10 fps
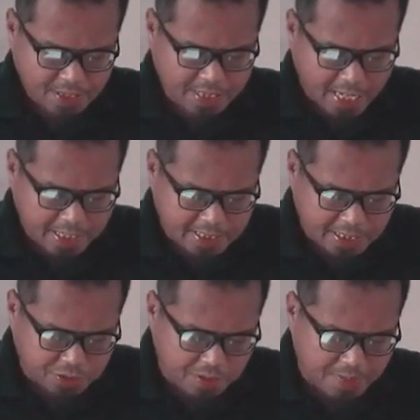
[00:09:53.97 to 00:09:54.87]
na dahil
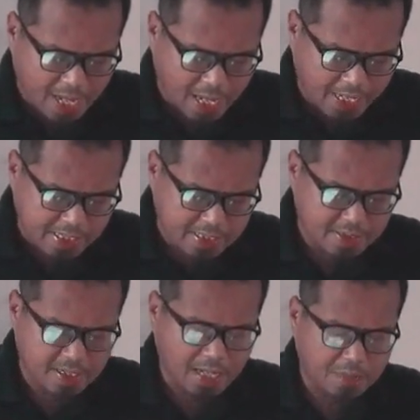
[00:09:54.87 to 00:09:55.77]
dito ay maaring
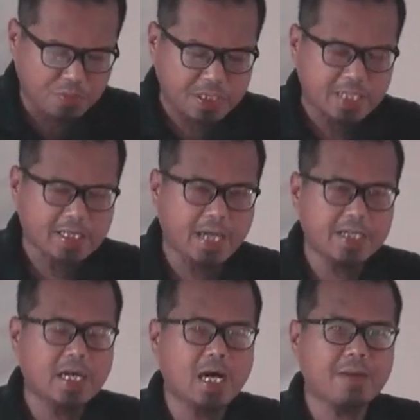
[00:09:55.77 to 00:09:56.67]
abutan tayo
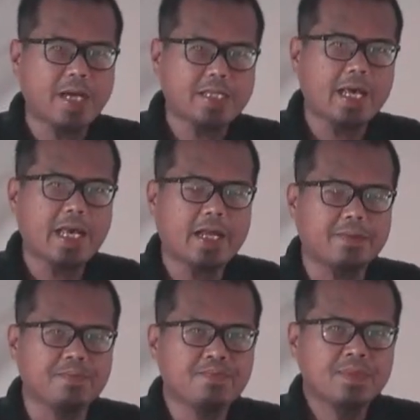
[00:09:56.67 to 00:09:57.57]
ng kamatayan
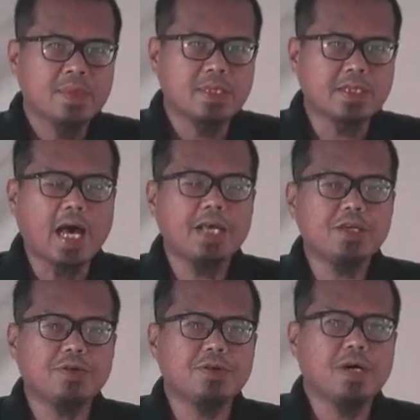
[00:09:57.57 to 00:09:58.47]
na
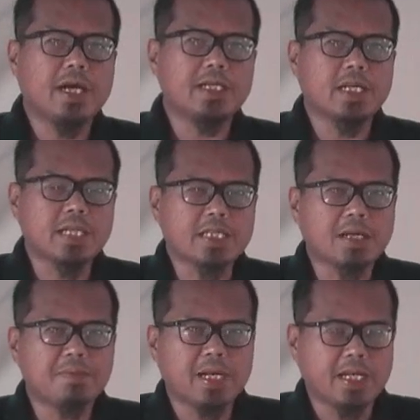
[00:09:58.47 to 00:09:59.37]
tayo ay
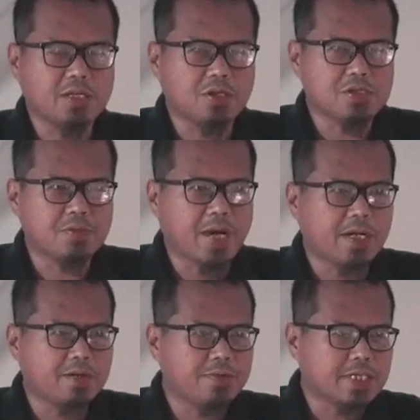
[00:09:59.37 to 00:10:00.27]
nagtatambal kay Allah
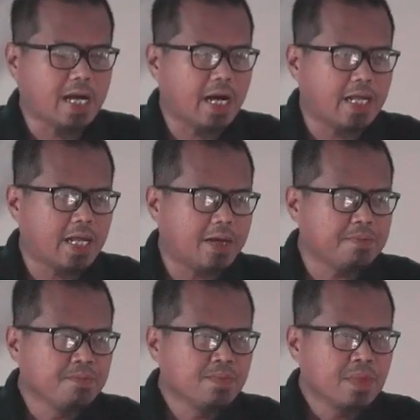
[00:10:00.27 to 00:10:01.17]
subhanahu wa
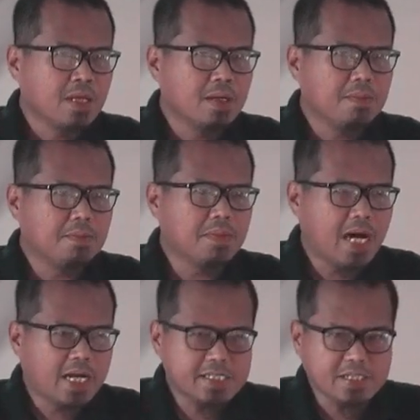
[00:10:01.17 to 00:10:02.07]
ta'ala
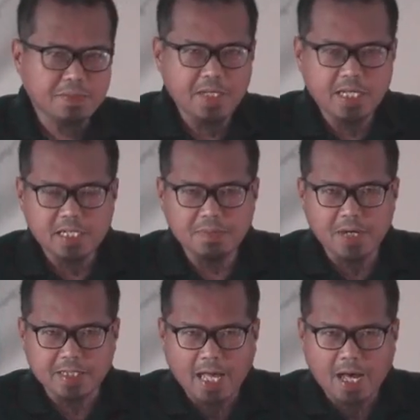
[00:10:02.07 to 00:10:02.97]
maaring sabihin ng
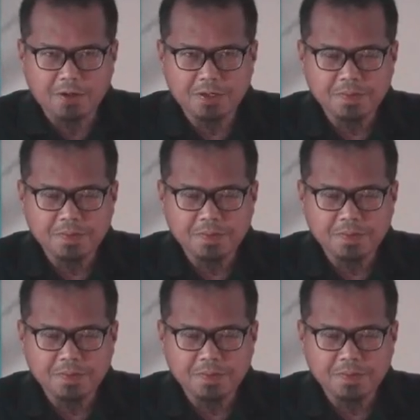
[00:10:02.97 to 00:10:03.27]
mga tao